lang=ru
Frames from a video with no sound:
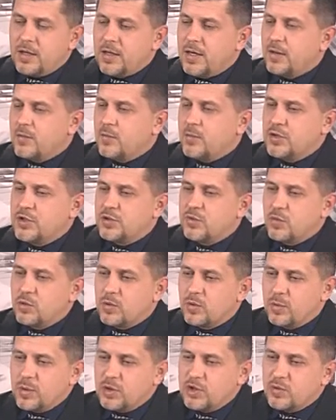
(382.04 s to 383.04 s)
я
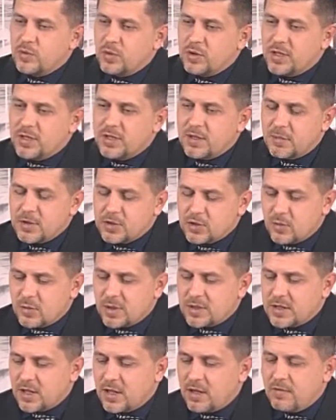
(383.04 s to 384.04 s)
почему, почему на этом
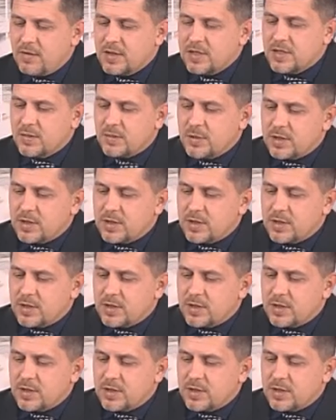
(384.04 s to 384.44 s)
особо остановился?